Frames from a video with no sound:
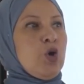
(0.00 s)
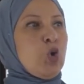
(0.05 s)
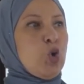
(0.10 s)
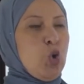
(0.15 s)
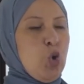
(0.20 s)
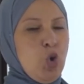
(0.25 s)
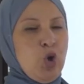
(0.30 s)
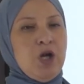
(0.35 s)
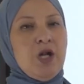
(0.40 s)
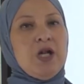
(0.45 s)

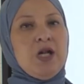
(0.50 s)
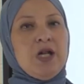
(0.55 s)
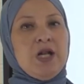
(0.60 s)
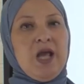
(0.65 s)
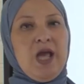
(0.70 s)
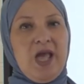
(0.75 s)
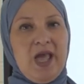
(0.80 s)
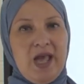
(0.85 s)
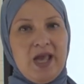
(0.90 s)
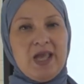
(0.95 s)
كل
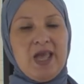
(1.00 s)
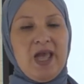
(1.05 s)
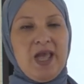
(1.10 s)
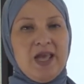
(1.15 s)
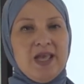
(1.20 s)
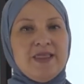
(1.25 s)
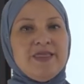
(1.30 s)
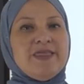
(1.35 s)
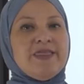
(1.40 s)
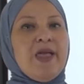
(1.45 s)
حاجه
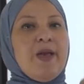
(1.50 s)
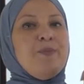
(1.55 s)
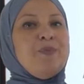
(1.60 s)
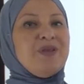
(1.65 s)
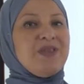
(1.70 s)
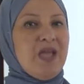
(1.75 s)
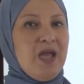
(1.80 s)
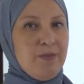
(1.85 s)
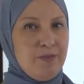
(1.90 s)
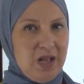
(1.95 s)
انت
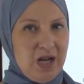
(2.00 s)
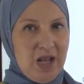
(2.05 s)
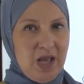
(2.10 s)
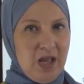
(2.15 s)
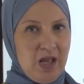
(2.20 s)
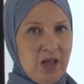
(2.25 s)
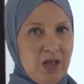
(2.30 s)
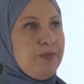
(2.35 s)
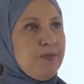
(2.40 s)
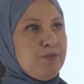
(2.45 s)

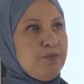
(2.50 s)
بتعملها